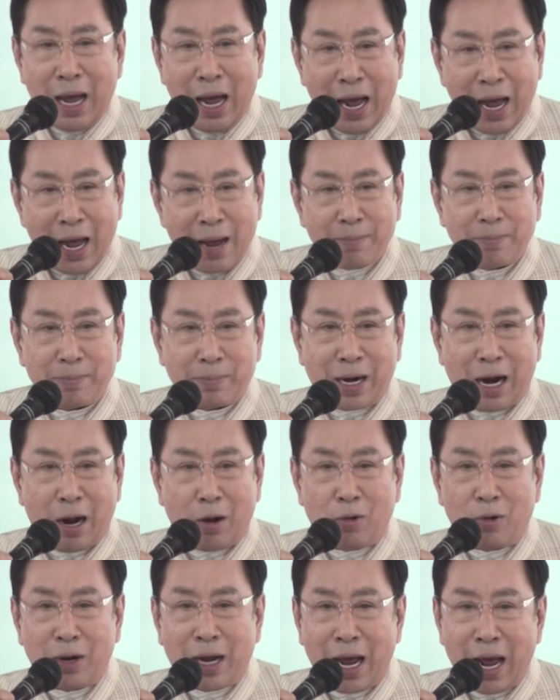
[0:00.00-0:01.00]
ห้ามเรา
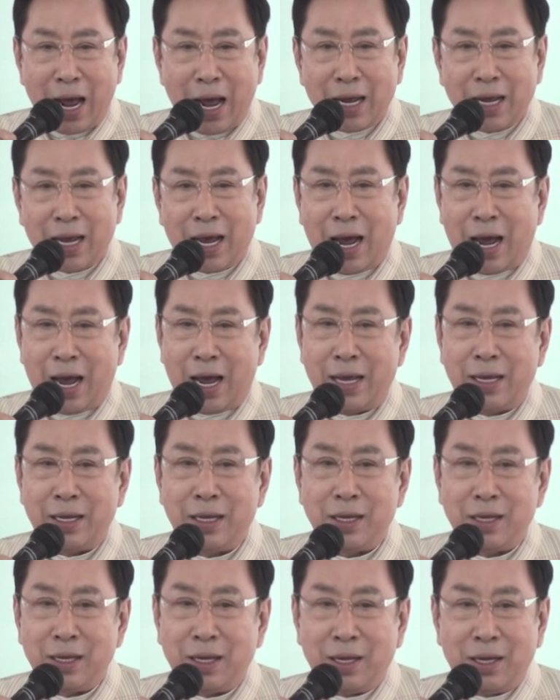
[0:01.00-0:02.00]
ค้าขาย
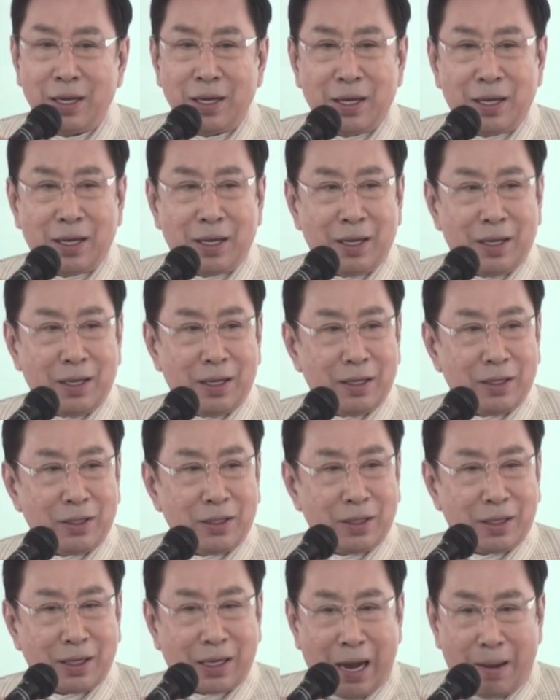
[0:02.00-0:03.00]

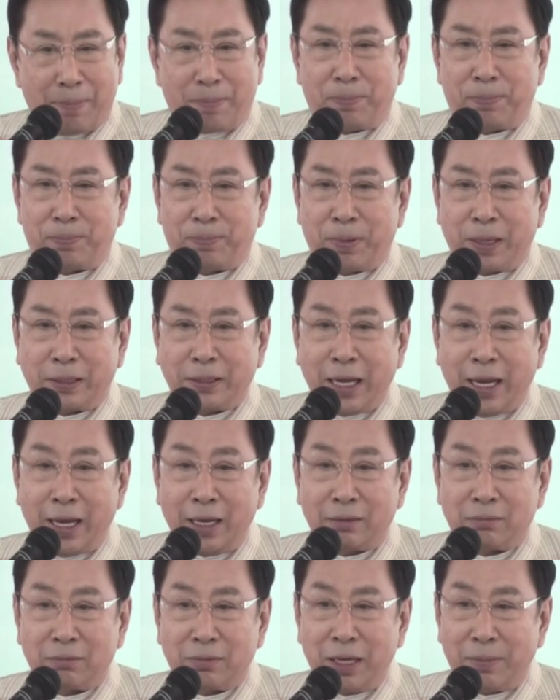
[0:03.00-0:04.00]
กับประเท
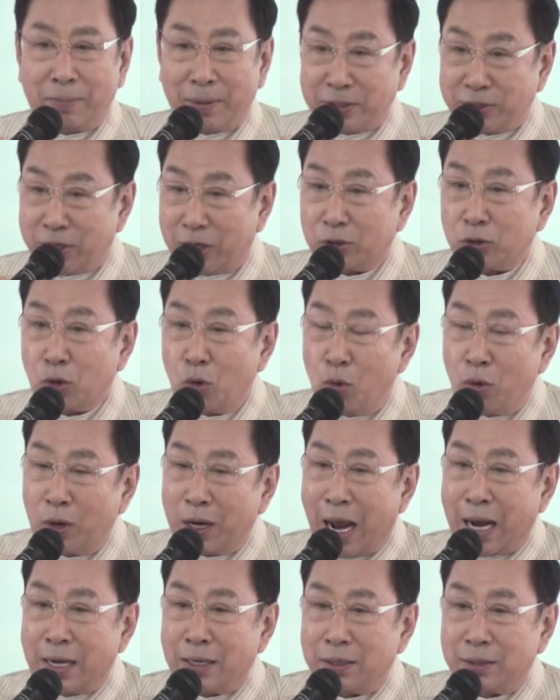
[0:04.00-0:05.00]
ศที่เป็นศัตรู
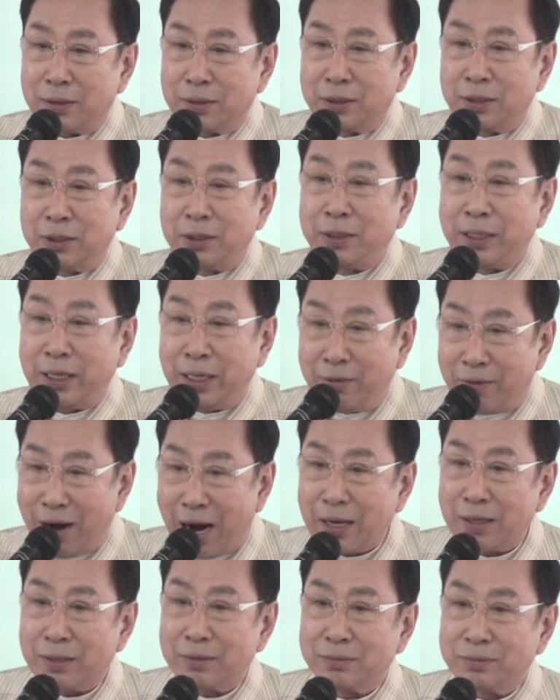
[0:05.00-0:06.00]
กันคืออิ
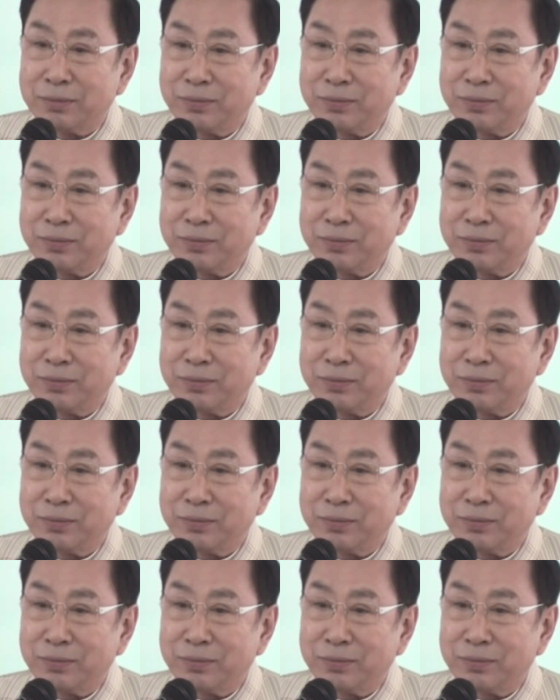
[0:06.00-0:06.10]
รัก